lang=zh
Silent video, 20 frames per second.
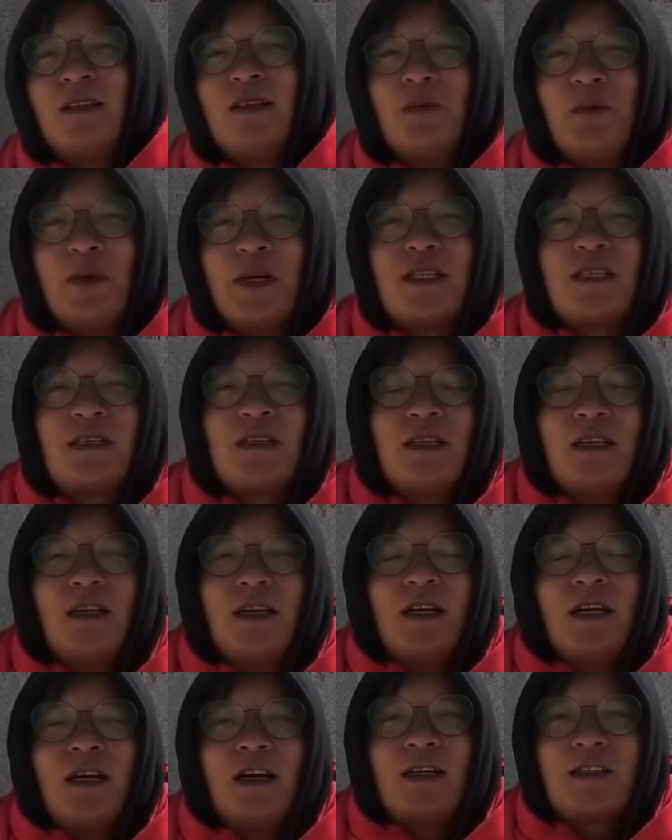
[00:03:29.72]
的位置，
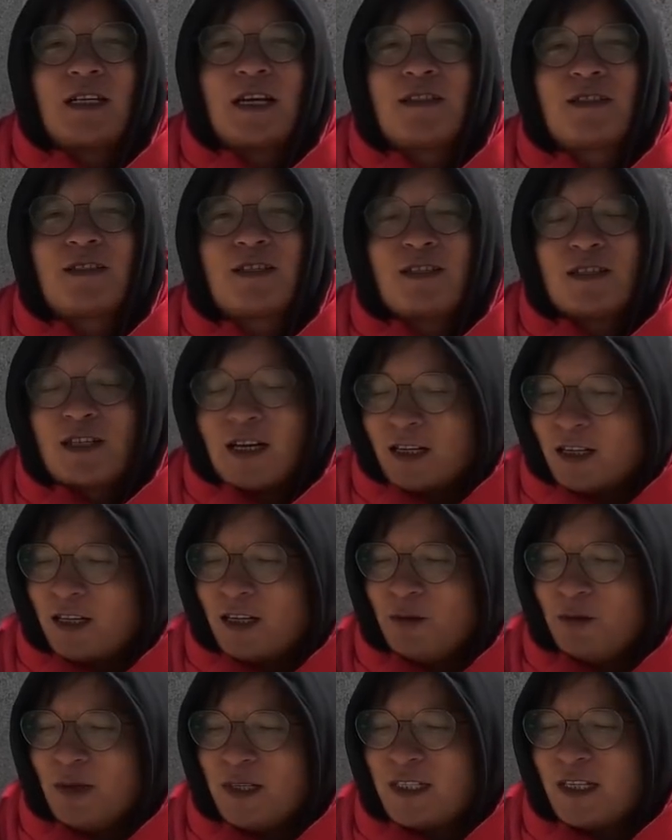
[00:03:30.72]
呃，才是正常的，
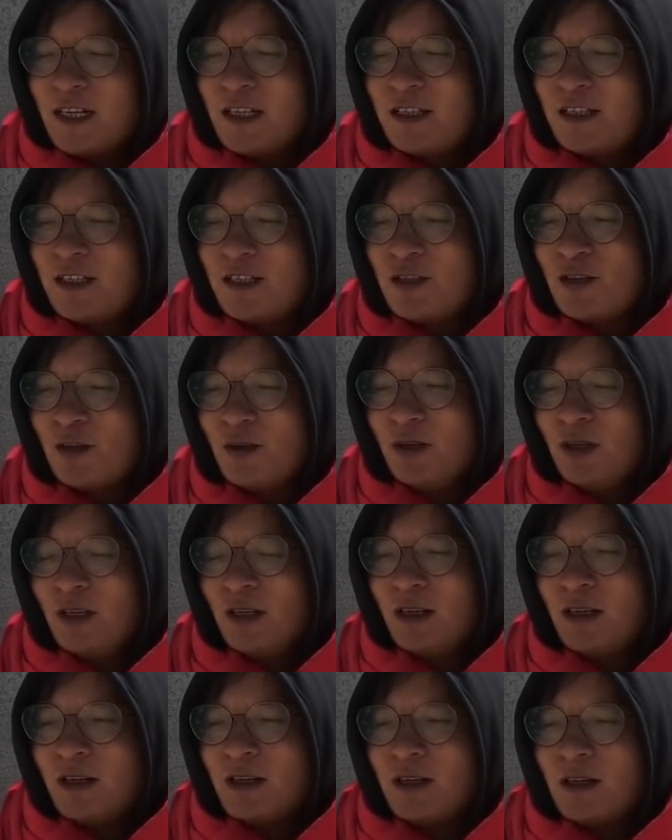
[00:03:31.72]
因为这个星球，
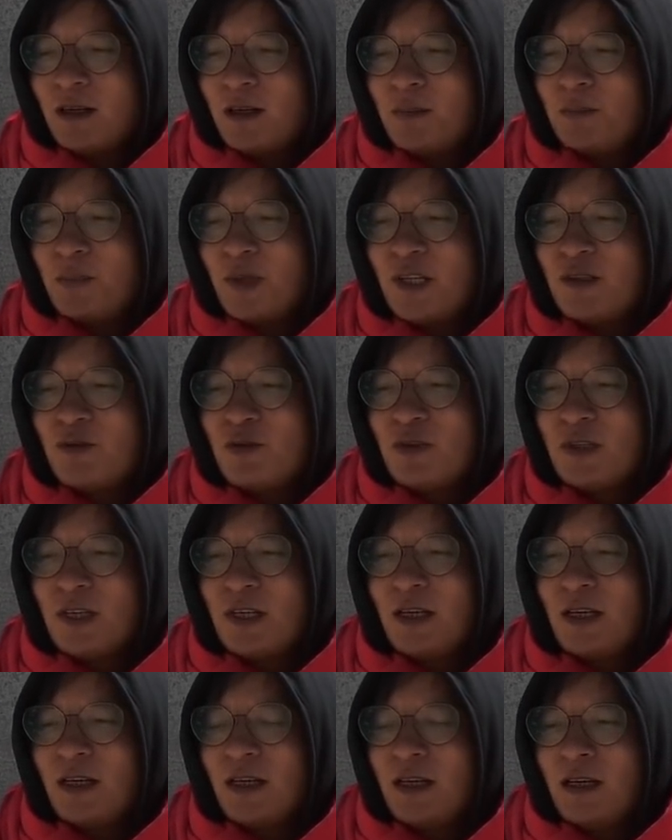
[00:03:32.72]
呃，平均
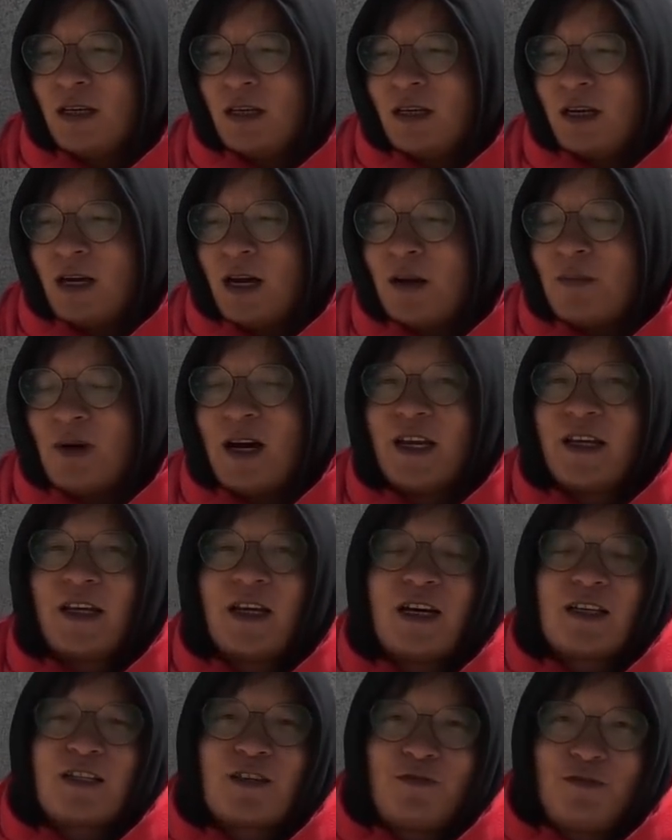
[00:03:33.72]
的海拔应
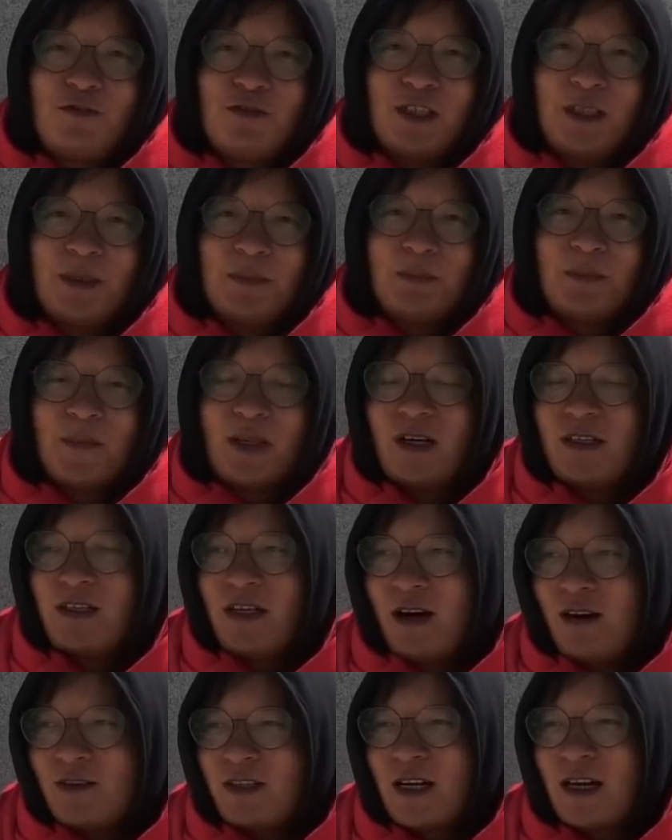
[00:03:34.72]
该是负的，而
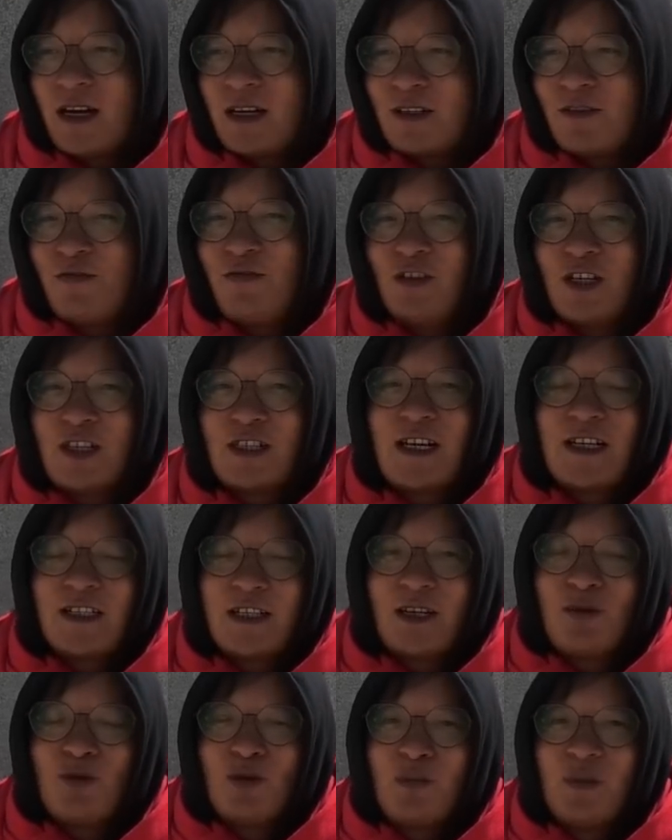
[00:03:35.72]
且好像还是负的三
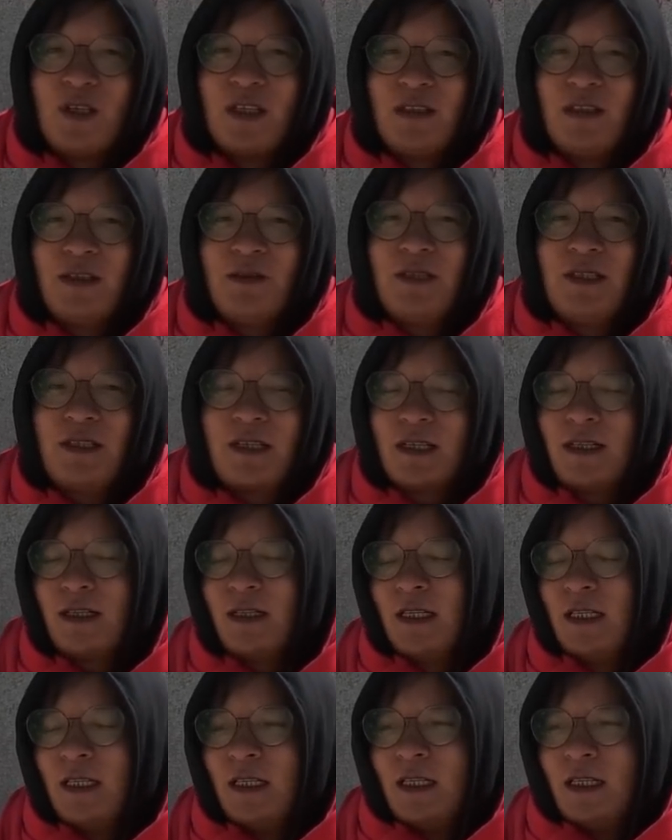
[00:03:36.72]
千多米，因为这
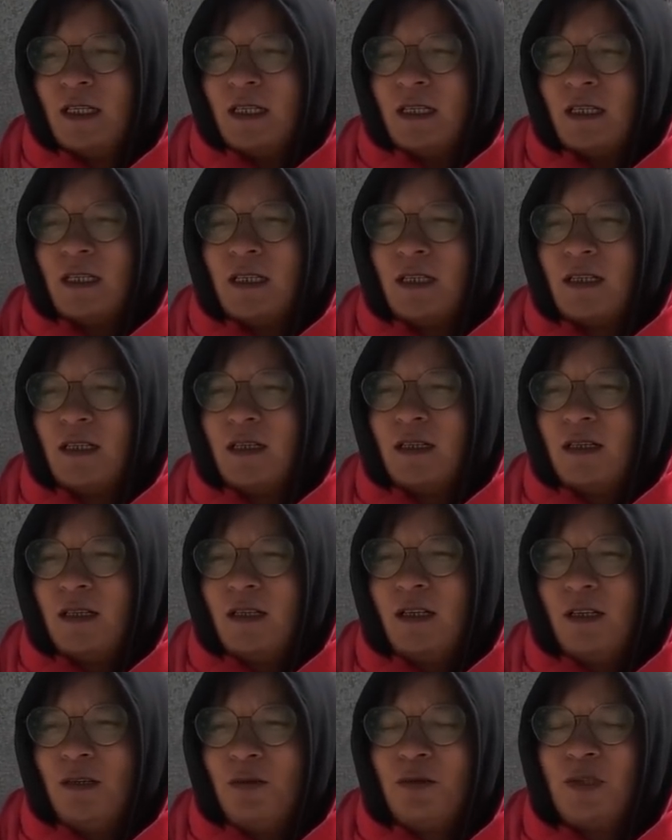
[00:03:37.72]
个，
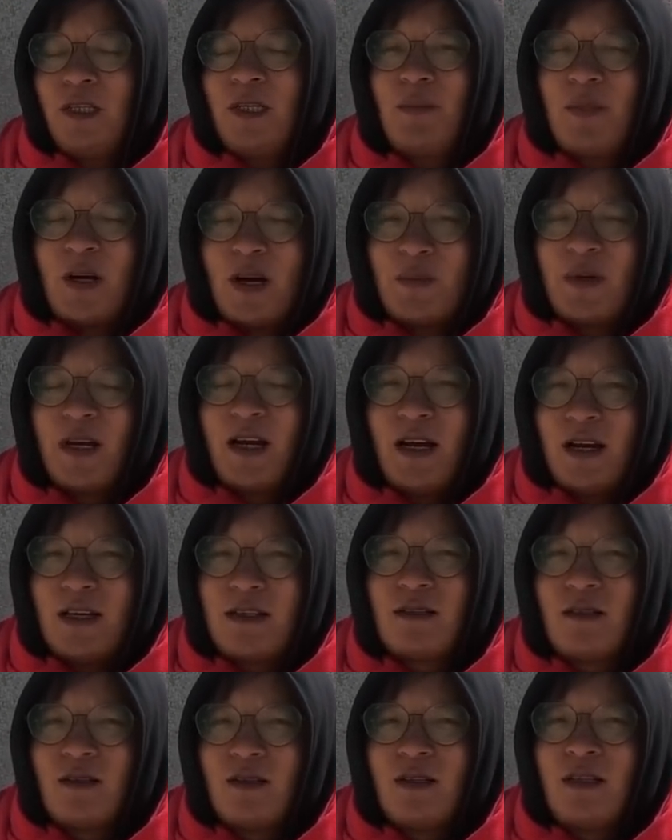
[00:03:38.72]
呃，陆地表面还
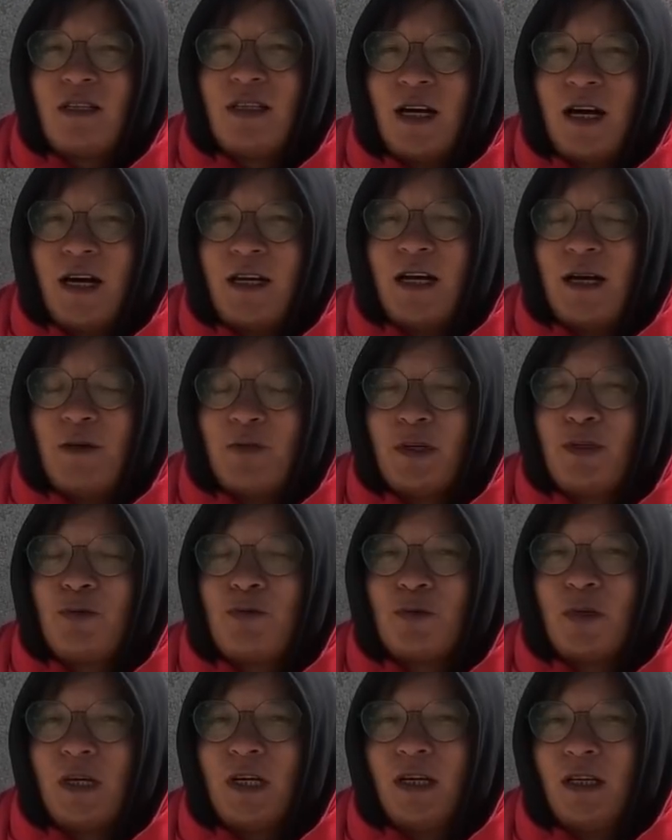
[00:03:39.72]
是以海洋为
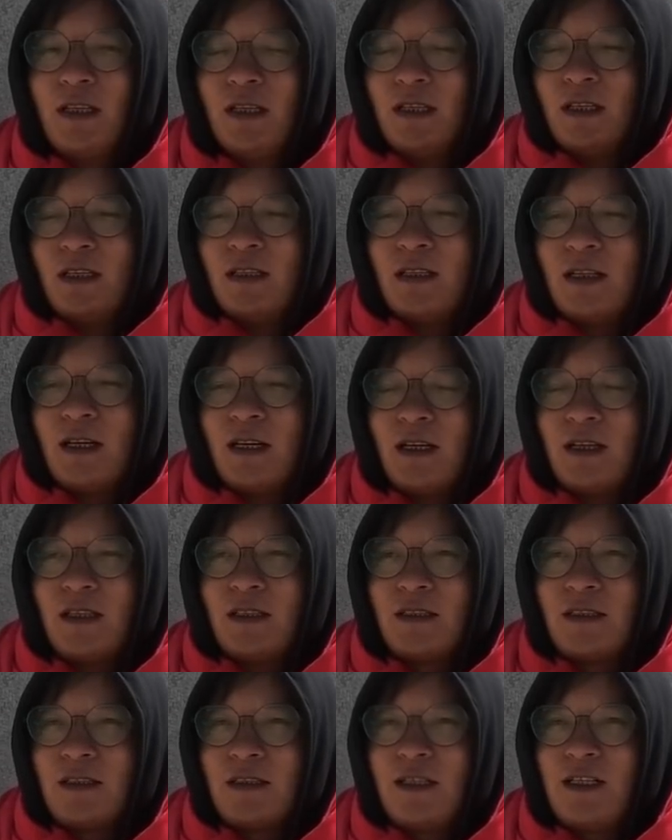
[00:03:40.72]
主啊。
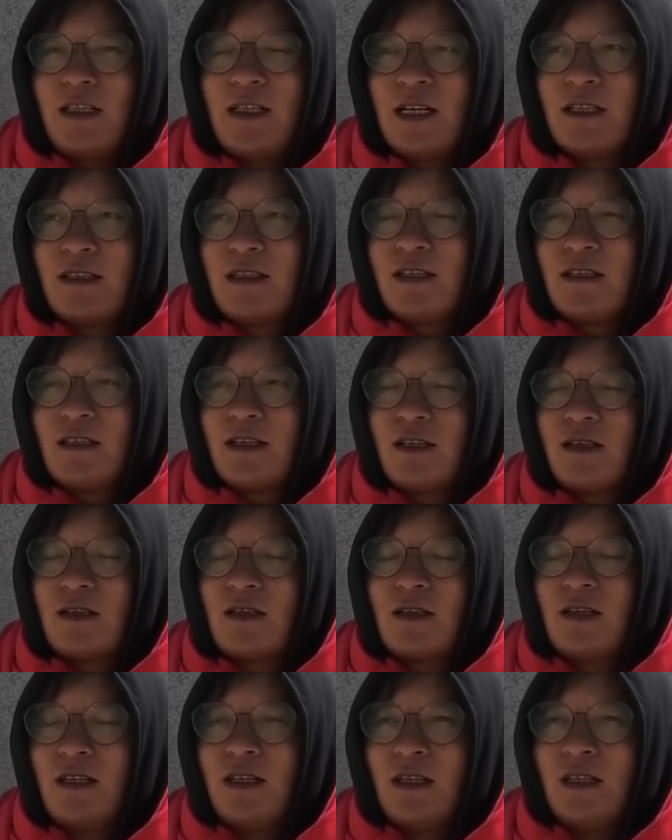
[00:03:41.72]
那实际上，真正
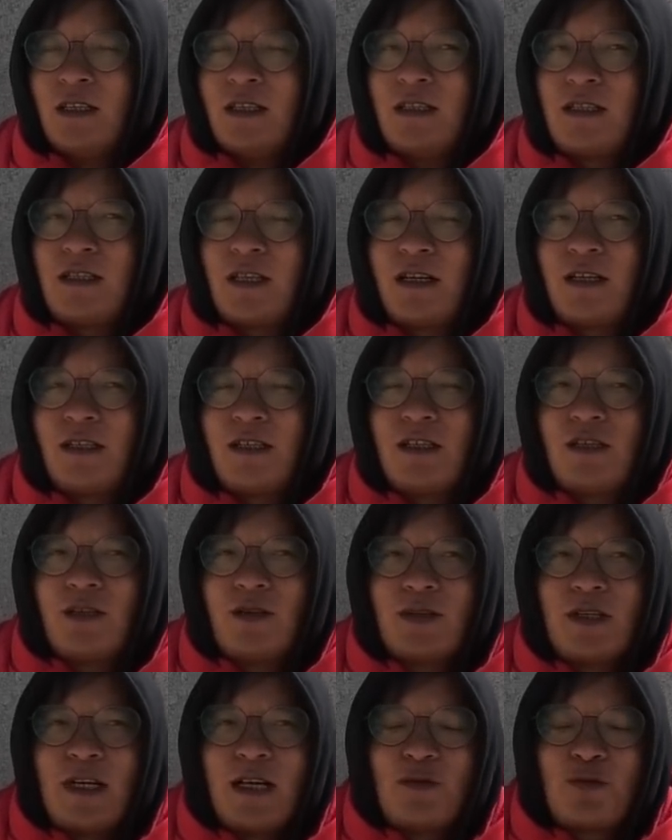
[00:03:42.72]
是这个星
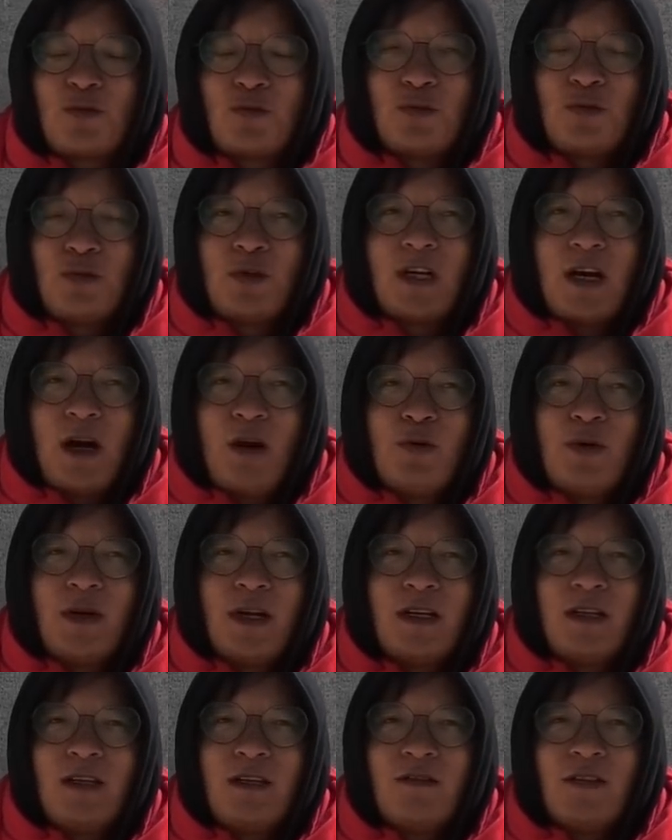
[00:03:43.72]
球上属于高原
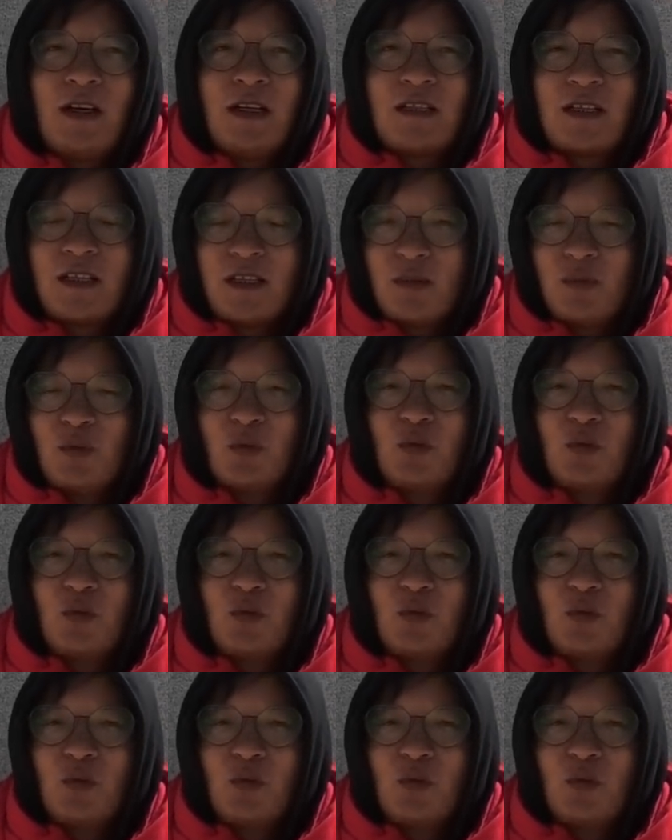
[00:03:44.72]
的地方其实